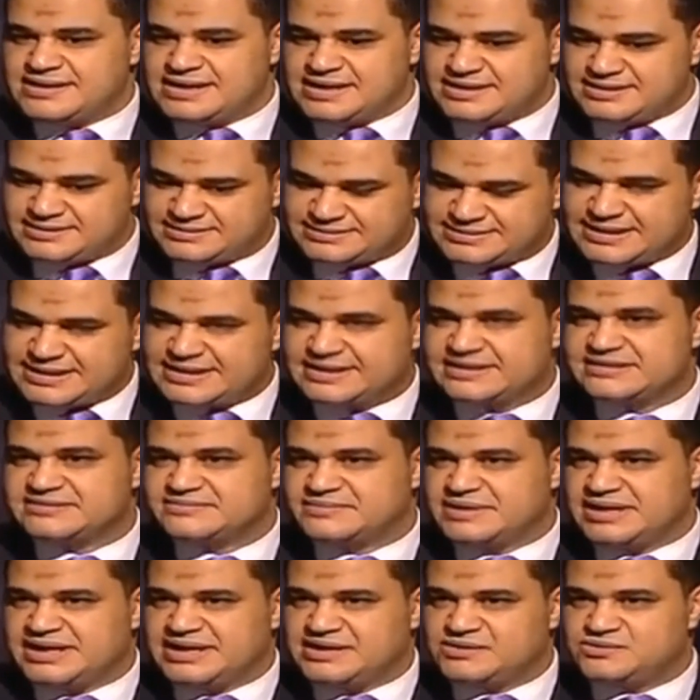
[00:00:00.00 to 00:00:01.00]
يعني
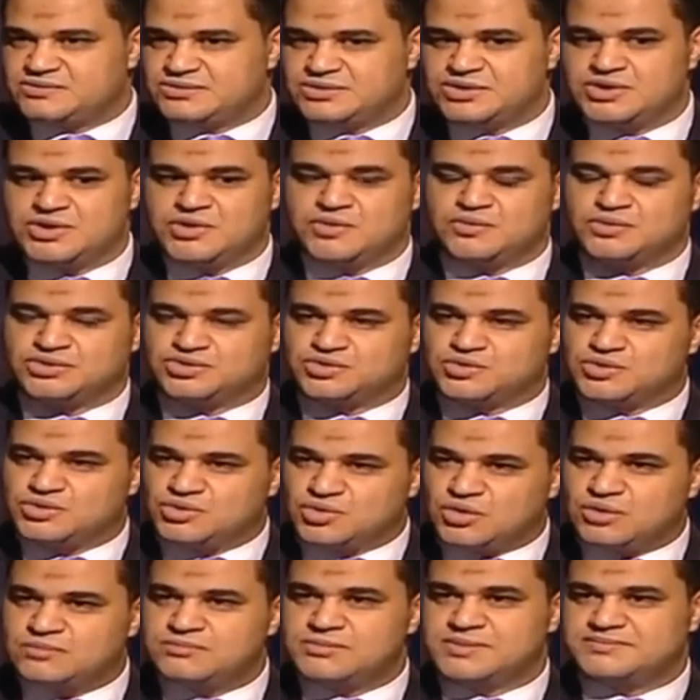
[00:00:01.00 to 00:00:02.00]
اتخذ بالعون
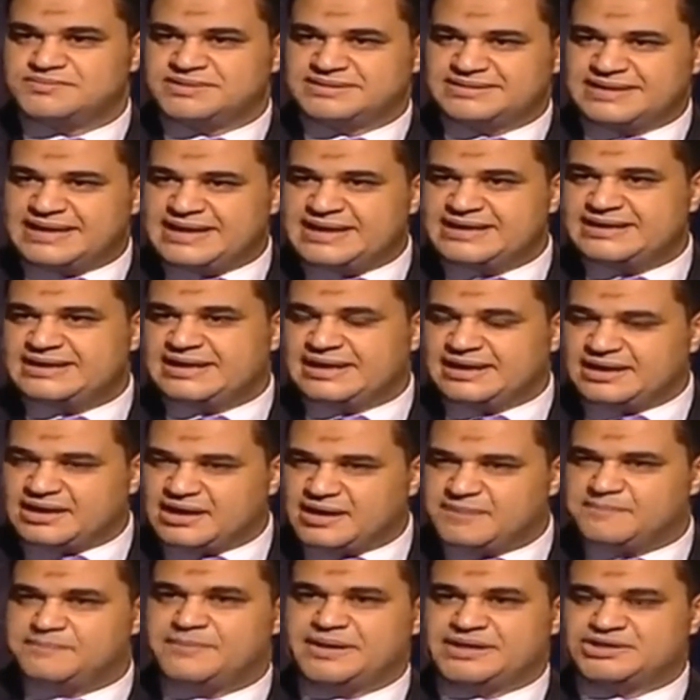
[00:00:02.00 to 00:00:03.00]
وتكون أم بتتحايل
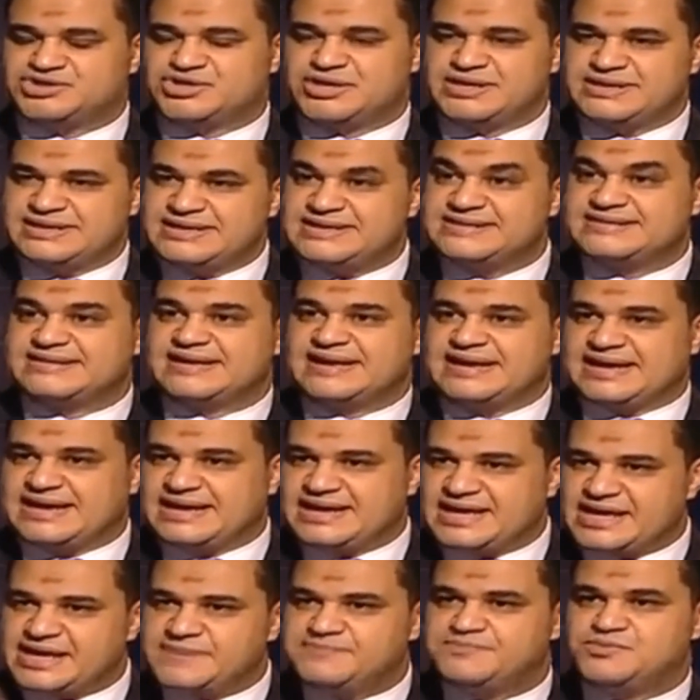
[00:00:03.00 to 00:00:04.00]
على أب عشان يسأل
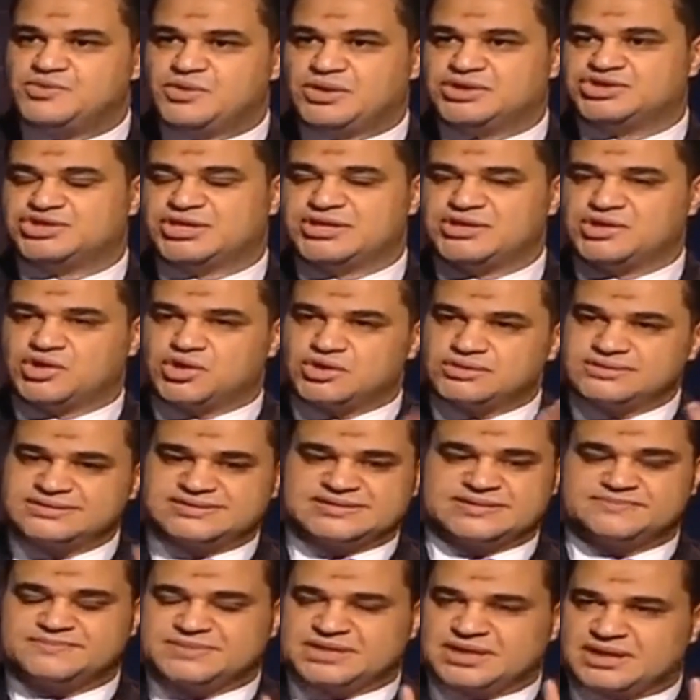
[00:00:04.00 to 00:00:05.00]
على ابنه عشان
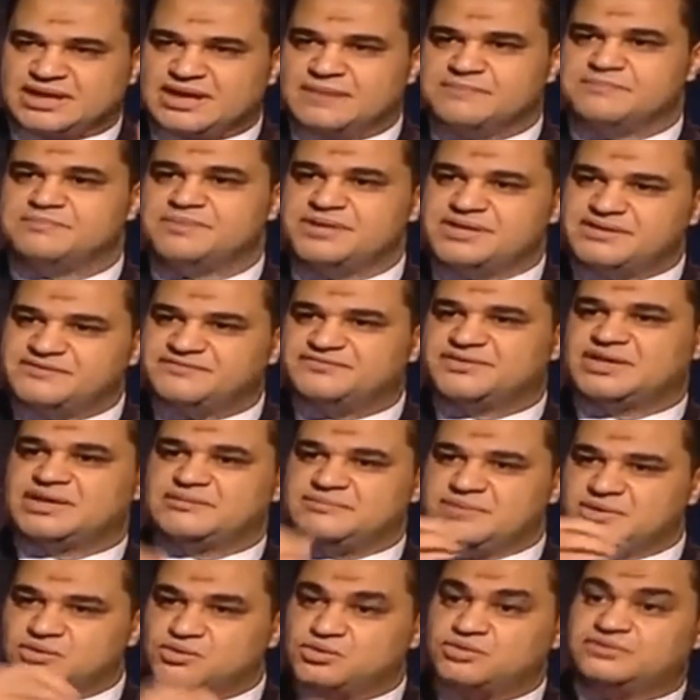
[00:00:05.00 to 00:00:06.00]
كونسبت الأب
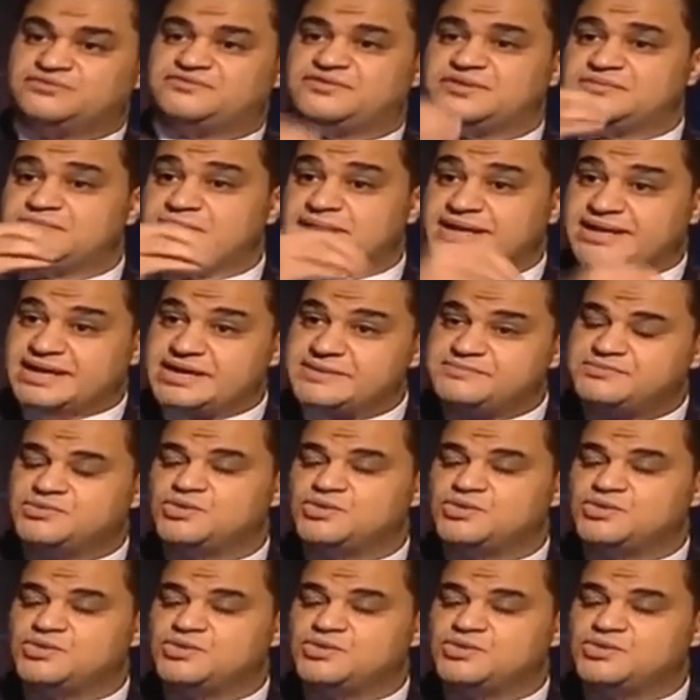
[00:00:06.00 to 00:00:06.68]
يفضل موجود في دماغ